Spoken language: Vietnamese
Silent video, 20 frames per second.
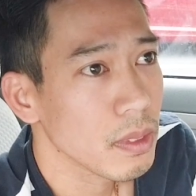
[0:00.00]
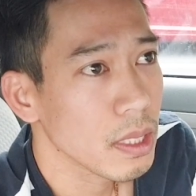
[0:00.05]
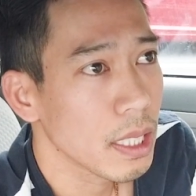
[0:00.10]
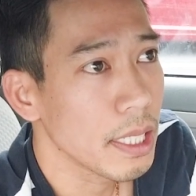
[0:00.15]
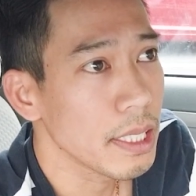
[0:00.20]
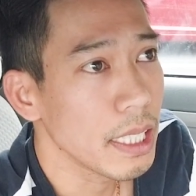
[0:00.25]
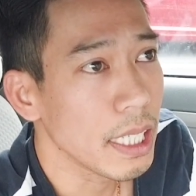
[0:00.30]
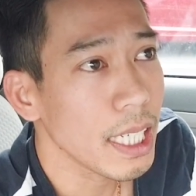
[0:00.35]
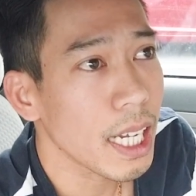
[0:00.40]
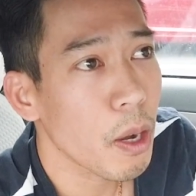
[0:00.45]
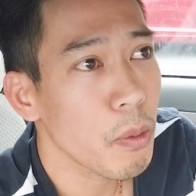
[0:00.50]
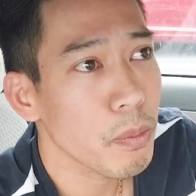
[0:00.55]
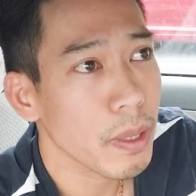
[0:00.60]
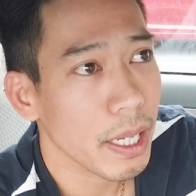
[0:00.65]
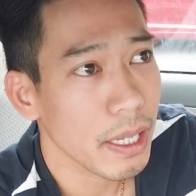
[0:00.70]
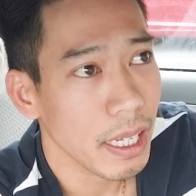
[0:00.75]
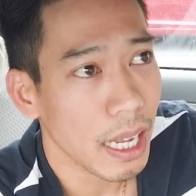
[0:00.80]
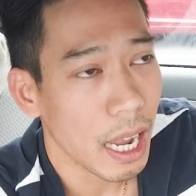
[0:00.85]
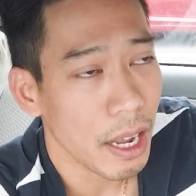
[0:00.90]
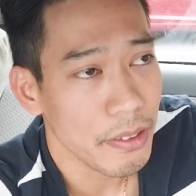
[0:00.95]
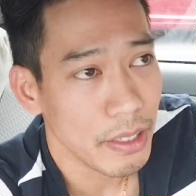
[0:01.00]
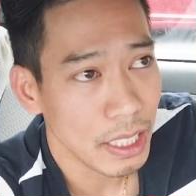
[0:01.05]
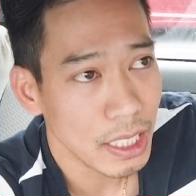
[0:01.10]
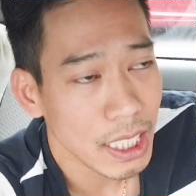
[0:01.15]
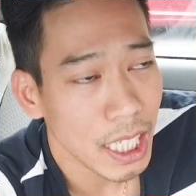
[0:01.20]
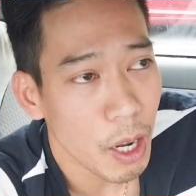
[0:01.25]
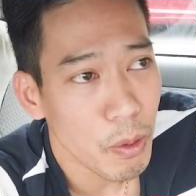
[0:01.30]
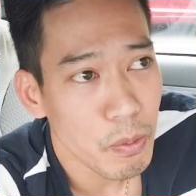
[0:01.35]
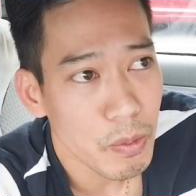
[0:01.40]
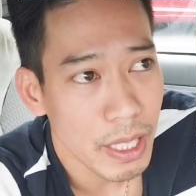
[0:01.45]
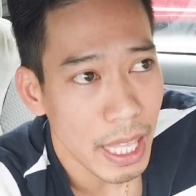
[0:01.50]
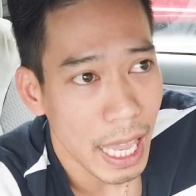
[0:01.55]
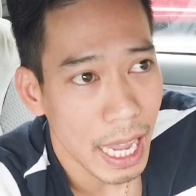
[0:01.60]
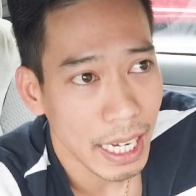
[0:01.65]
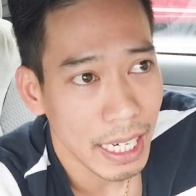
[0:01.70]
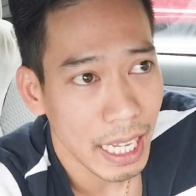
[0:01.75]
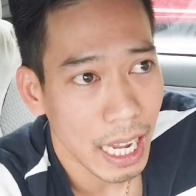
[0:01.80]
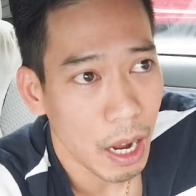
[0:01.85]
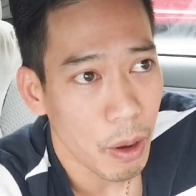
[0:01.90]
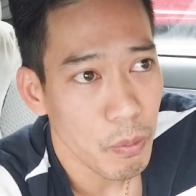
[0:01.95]
thì những ông này những cái ông
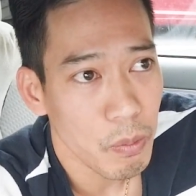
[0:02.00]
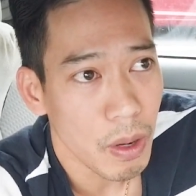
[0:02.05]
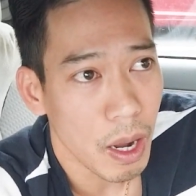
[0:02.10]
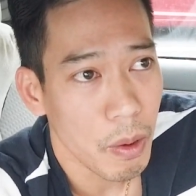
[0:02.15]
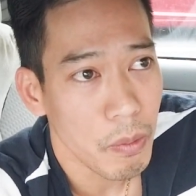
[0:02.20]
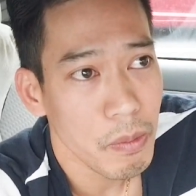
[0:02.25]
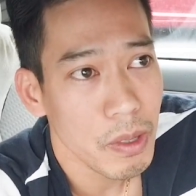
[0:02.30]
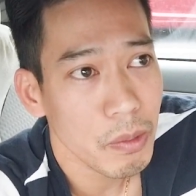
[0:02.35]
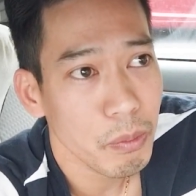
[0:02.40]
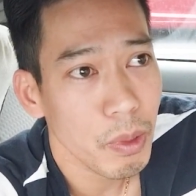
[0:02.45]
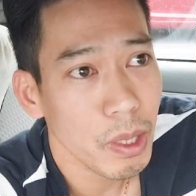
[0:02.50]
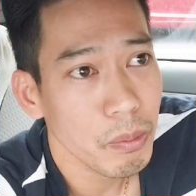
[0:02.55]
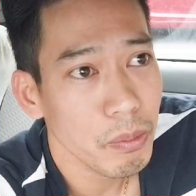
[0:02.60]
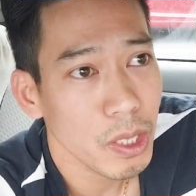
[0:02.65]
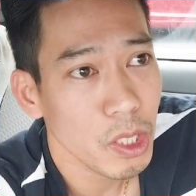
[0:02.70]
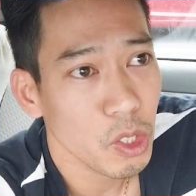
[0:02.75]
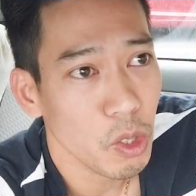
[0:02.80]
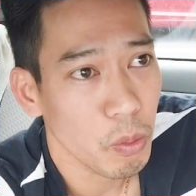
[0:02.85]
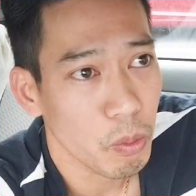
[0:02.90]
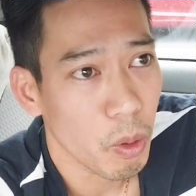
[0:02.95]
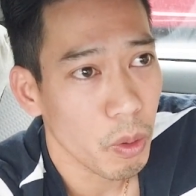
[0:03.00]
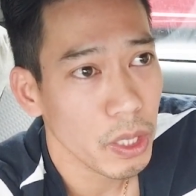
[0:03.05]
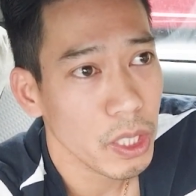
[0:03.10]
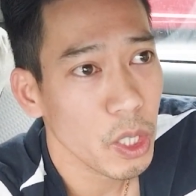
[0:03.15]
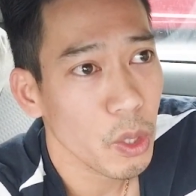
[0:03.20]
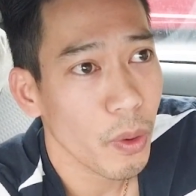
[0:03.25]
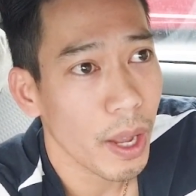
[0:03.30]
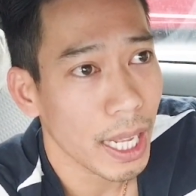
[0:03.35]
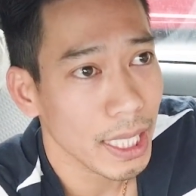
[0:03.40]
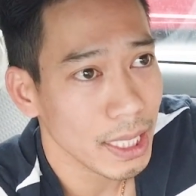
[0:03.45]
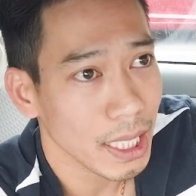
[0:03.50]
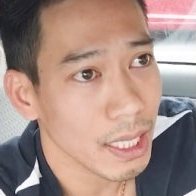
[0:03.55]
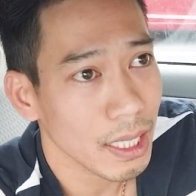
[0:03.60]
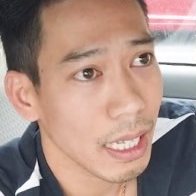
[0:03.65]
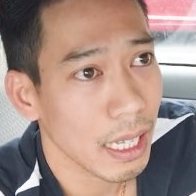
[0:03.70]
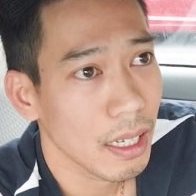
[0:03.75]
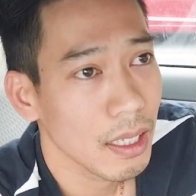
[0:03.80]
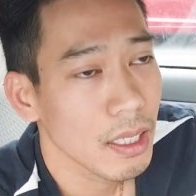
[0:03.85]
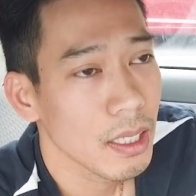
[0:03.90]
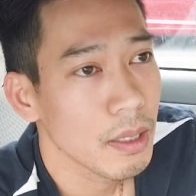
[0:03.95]
già này ông ông mới mới mới dùng một chiêu hạ sách
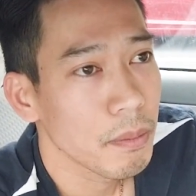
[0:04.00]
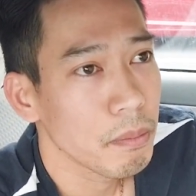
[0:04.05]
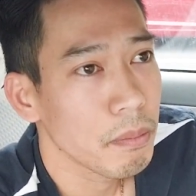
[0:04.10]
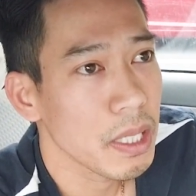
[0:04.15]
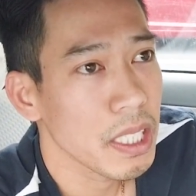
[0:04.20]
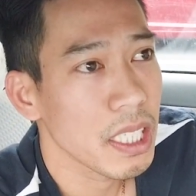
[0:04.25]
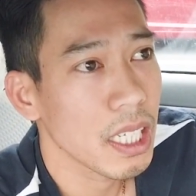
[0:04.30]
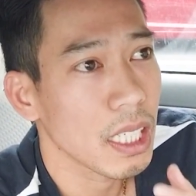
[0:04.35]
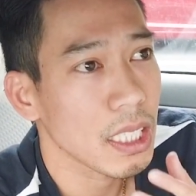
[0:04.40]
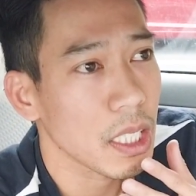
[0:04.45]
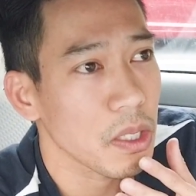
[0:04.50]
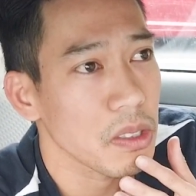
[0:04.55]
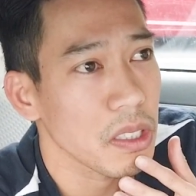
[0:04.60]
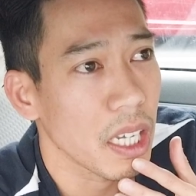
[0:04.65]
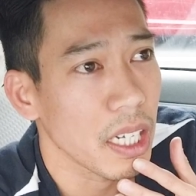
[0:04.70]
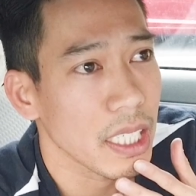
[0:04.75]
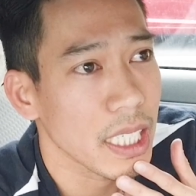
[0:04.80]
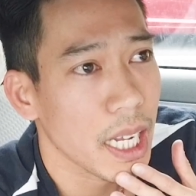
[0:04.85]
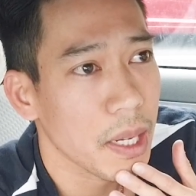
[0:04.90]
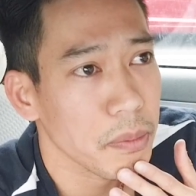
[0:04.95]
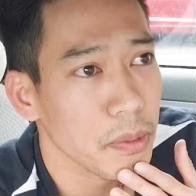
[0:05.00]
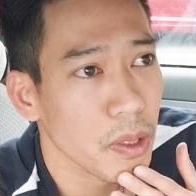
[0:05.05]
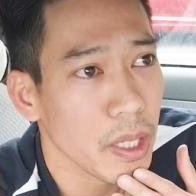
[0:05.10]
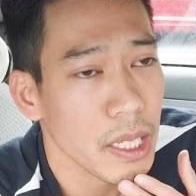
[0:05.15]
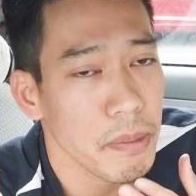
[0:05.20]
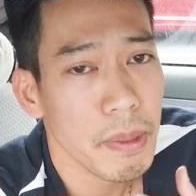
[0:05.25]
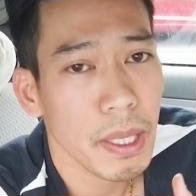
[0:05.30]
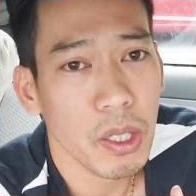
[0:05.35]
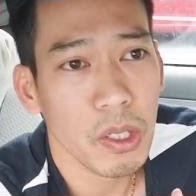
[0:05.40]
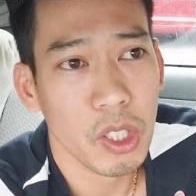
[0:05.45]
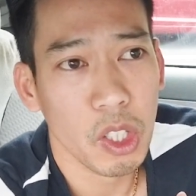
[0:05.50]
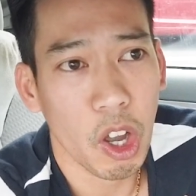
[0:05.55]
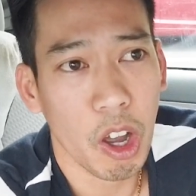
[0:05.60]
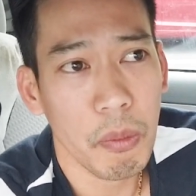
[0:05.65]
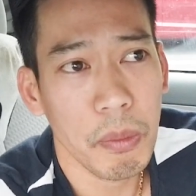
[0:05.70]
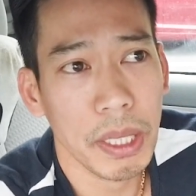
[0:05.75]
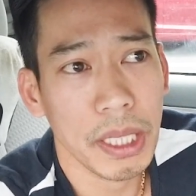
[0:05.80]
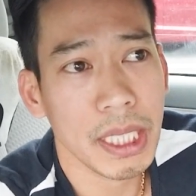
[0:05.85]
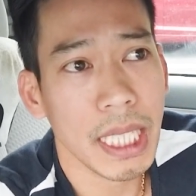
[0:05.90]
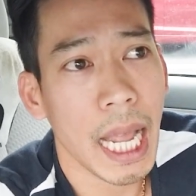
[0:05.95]
là bây giờ tao về Nam tao lấy mấy con
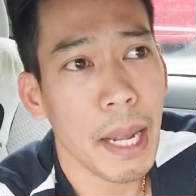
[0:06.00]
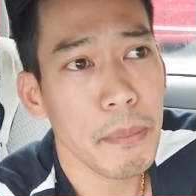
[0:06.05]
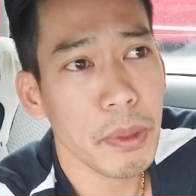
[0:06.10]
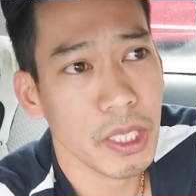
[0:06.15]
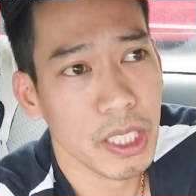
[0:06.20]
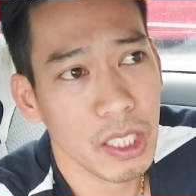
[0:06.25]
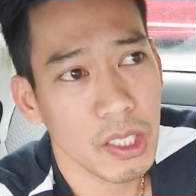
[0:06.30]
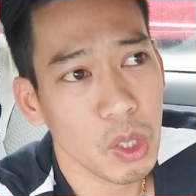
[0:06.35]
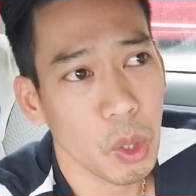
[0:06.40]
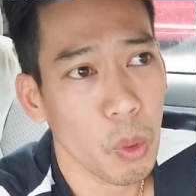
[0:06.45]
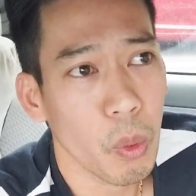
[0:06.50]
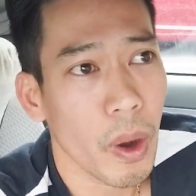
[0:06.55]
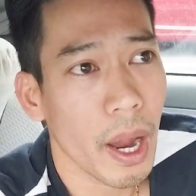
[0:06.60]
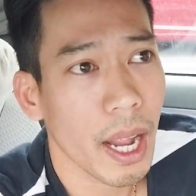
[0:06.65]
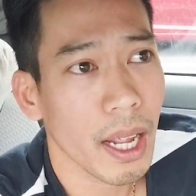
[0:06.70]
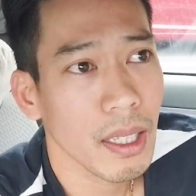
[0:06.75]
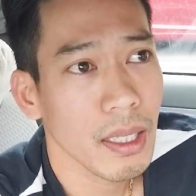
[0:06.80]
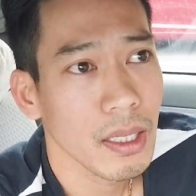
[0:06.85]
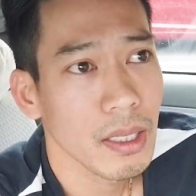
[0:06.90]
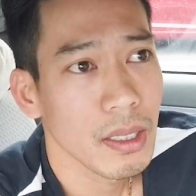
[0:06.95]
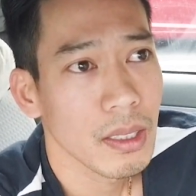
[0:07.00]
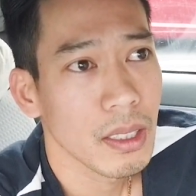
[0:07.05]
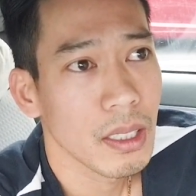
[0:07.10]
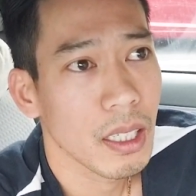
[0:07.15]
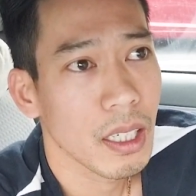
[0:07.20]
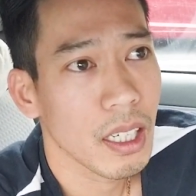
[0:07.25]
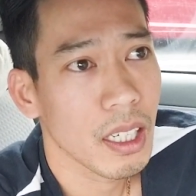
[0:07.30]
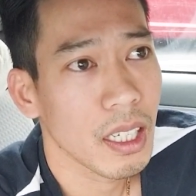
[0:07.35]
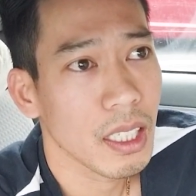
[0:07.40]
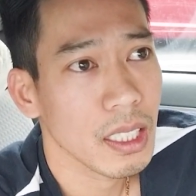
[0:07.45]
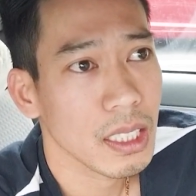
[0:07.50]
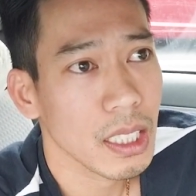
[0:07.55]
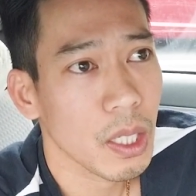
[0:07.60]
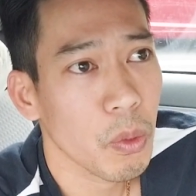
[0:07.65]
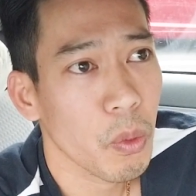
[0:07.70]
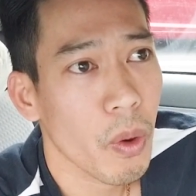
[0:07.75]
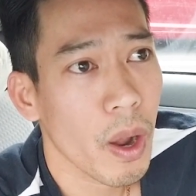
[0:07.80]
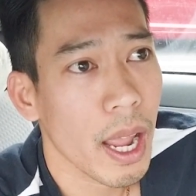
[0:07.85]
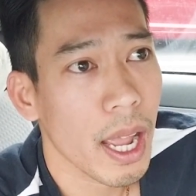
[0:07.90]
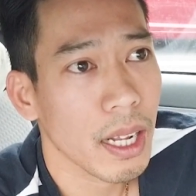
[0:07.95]
nhỏ 18 19 tuổi qua uh,
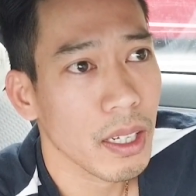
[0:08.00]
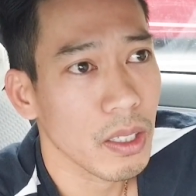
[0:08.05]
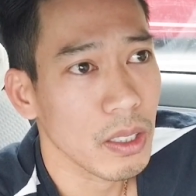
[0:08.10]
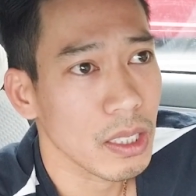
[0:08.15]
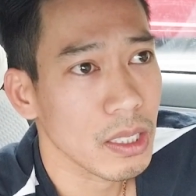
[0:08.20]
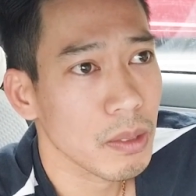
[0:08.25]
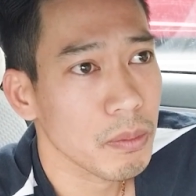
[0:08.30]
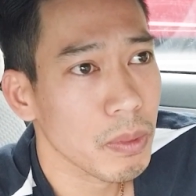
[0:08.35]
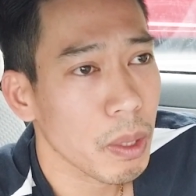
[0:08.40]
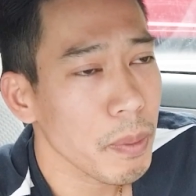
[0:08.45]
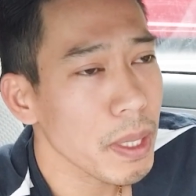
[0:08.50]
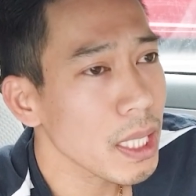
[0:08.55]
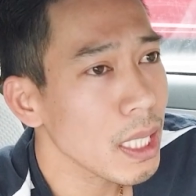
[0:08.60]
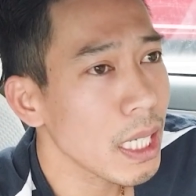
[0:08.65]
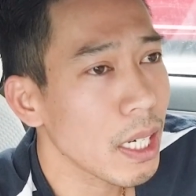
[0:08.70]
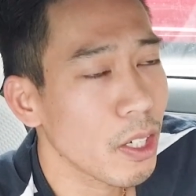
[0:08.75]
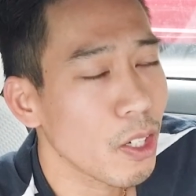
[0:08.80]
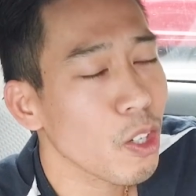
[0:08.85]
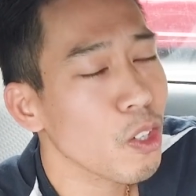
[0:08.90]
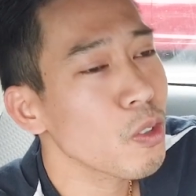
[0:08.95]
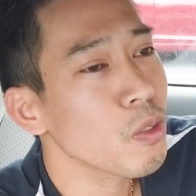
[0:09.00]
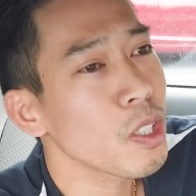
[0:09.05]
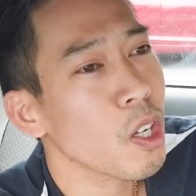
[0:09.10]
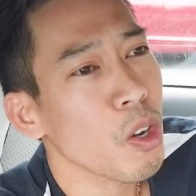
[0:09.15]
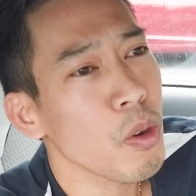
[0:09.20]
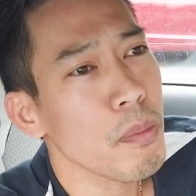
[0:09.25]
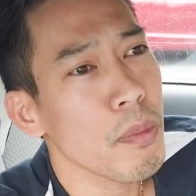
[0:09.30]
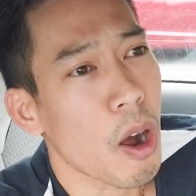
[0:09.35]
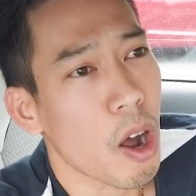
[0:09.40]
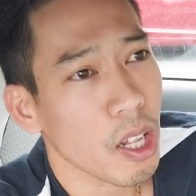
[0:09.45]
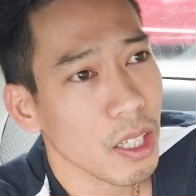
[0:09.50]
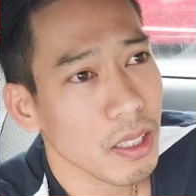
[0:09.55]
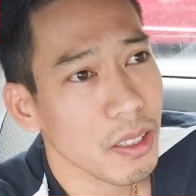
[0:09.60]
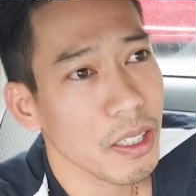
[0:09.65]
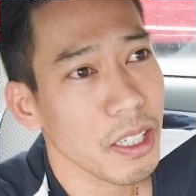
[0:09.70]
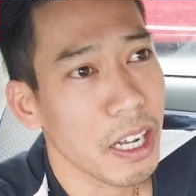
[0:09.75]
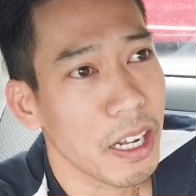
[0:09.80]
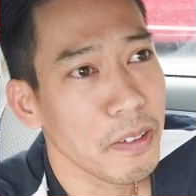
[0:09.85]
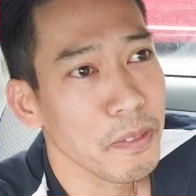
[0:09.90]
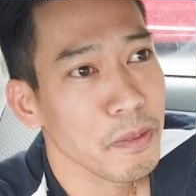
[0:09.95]
tao qua rồi tao biết thế là nó cũng nó cũng bỏ
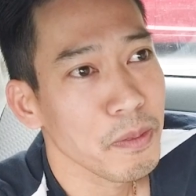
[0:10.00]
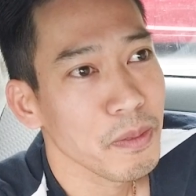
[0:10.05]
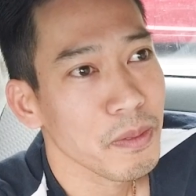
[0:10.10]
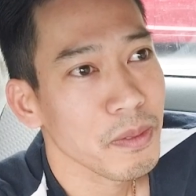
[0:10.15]
thôi à